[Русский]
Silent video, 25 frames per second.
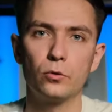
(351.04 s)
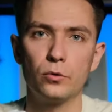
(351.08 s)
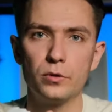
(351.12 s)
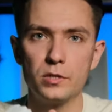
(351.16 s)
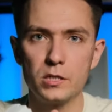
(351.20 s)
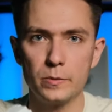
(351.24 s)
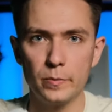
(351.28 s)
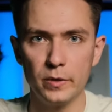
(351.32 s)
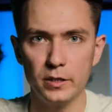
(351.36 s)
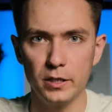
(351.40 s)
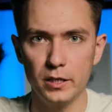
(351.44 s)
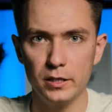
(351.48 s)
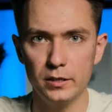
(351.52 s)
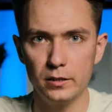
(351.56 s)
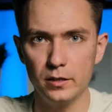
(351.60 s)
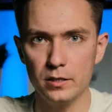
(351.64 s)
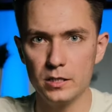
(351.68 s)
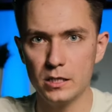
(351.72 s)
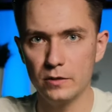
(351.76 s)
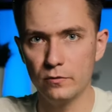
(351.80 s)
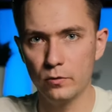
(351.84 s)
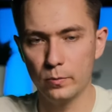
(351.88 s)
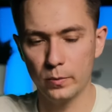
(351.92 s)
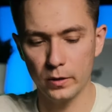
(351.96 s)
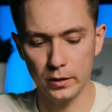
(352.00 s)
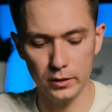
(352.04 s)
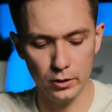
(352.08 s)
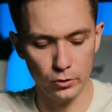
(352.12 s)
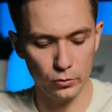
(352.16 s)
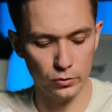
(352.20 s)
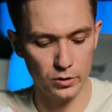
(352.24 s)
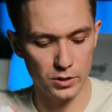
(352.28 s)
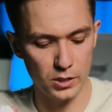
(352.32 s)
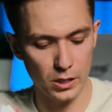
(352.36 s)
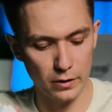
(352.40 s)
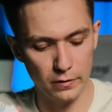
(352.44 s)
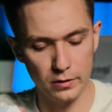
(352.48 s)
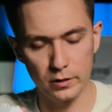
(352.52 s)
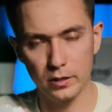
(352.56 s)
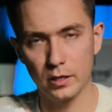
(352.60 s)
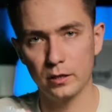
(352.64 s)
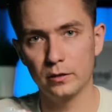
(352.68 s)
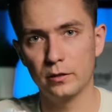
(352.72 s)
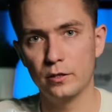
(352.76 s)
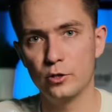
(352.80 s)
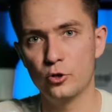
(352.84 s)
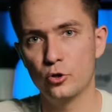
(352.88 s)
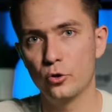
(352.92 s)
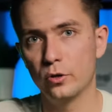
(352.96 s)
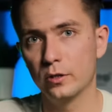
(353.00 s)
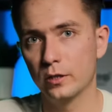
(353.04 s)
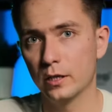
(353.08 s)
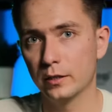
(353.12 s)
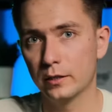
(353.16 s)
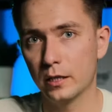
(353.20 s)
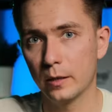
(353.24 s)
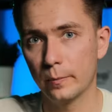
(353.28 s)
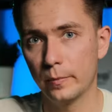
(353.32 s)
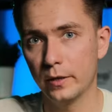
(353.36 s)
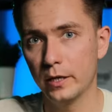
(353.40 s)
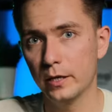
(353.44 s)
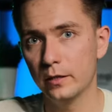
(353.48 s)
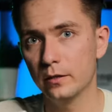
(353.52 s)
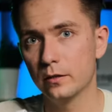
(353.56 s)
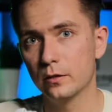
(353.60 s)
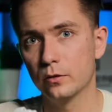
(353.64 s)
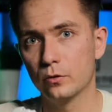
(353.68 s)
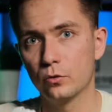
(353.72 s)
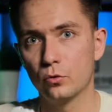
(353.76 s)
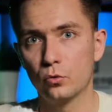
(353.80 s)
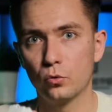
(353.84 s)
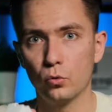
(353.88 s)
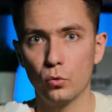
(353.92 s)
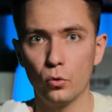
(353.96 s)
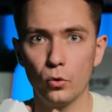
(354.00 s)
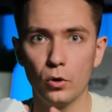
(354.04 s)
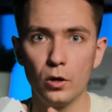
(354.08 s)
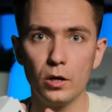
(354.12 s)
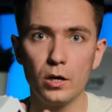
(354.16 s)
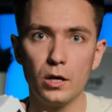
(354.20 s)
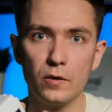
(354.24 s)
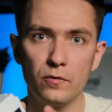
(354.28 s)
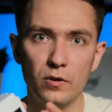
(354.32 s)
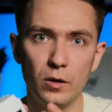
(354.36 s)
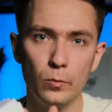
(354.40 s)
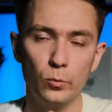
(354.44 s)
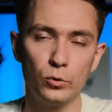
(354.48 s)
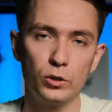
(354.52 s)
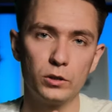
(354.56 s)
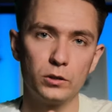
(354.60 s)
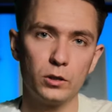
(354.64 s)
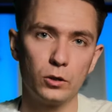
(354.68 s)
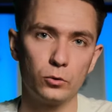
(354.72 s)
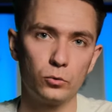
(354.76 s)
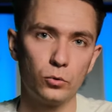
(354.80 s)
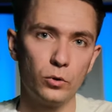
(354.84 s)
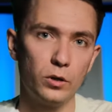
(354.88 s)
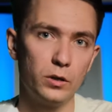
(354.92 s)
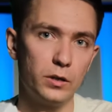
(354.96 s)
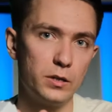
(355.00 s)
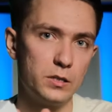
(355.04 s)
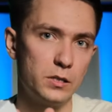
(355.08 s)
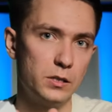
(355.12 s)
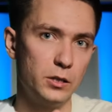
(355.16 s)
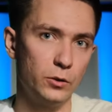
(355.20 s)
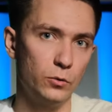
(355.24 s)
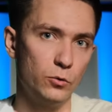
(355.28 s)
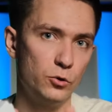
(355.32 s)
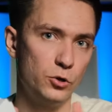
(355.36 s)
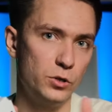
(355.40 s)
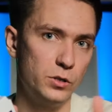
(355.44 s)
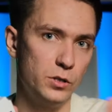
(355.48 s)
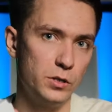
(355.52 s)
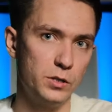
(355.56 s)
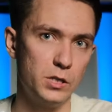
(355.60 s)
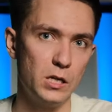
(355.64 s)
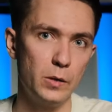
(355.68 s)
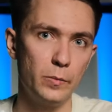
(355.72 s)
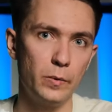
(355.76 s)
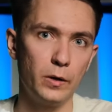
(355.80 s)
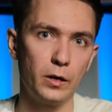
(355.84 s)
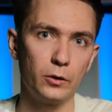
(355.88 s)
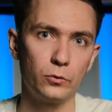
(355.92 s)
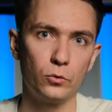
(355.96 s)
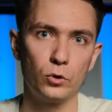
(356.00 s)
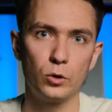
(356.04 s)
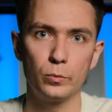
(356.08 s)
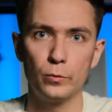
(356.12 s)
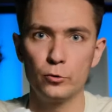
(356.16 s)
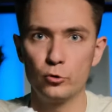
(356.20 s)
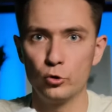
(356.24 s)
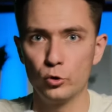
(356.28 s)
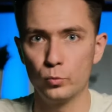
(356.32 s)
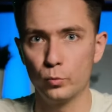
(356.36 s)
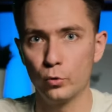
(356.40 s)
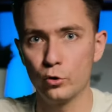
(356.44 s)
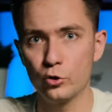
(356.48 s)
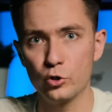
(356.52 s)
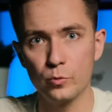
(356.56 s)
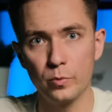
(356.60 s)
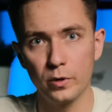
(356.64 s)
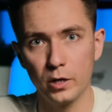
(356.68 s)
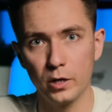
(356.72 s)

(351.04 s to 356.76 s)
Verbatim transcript: То есть, смотрите, если вы планируете ставить краны еще и на отопление, то вам будет актуальна следующая система, о которой мы чуть позже